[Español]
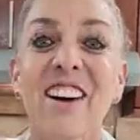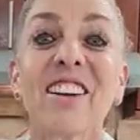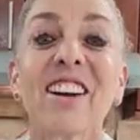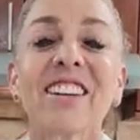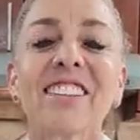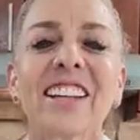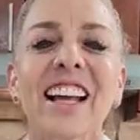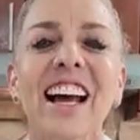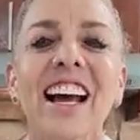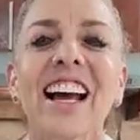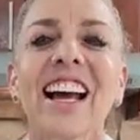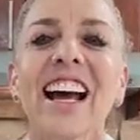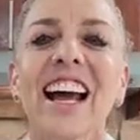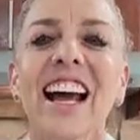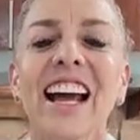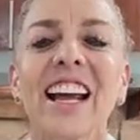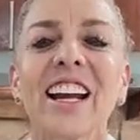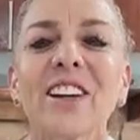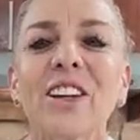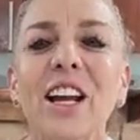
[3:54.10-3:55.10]
Ahora está
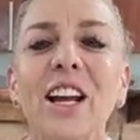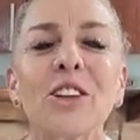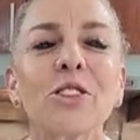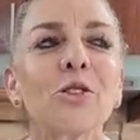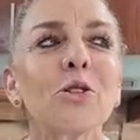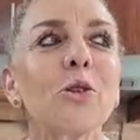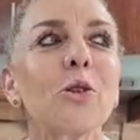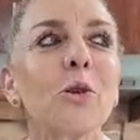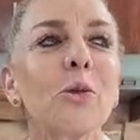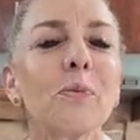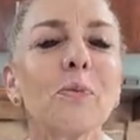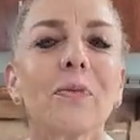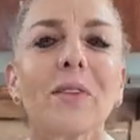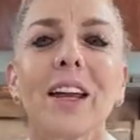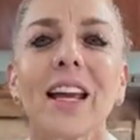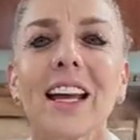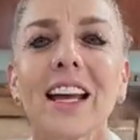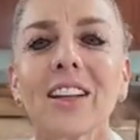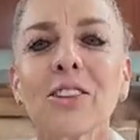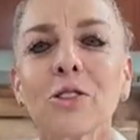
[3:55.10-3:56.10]
en, su,
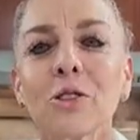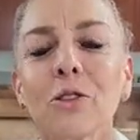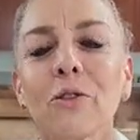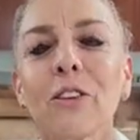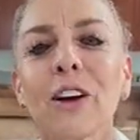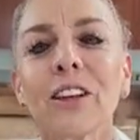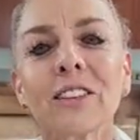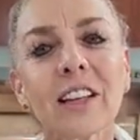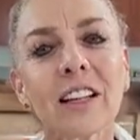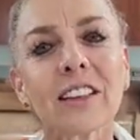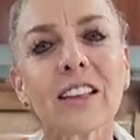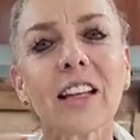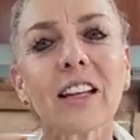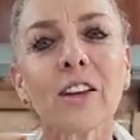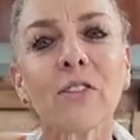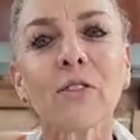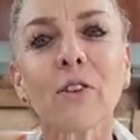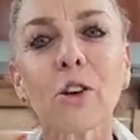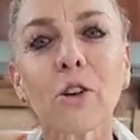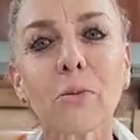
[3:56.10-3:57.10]
en su faceta
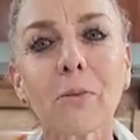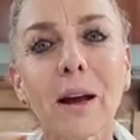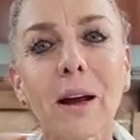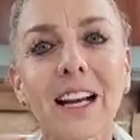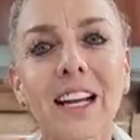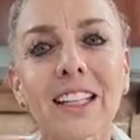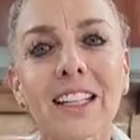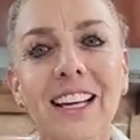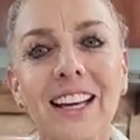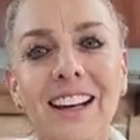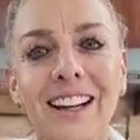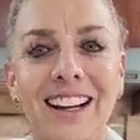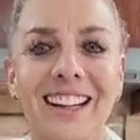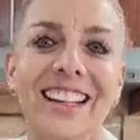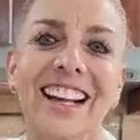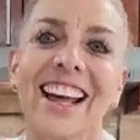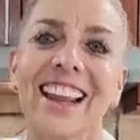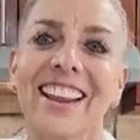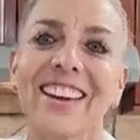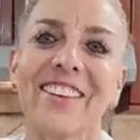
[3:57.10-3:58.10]
de floor manager el
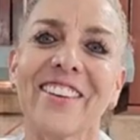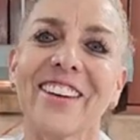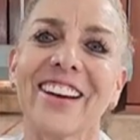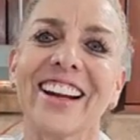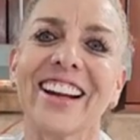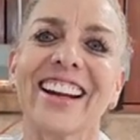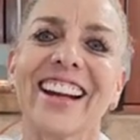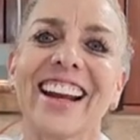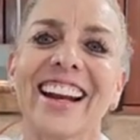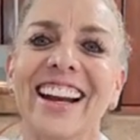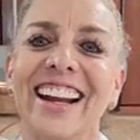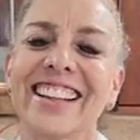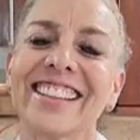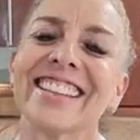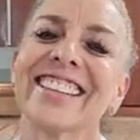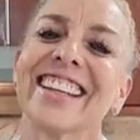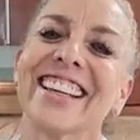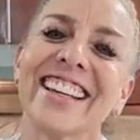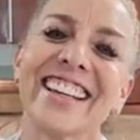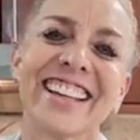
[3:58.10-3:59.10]
día de hoy, la
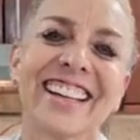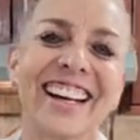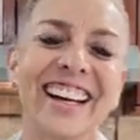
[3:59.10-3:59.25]
Nancy.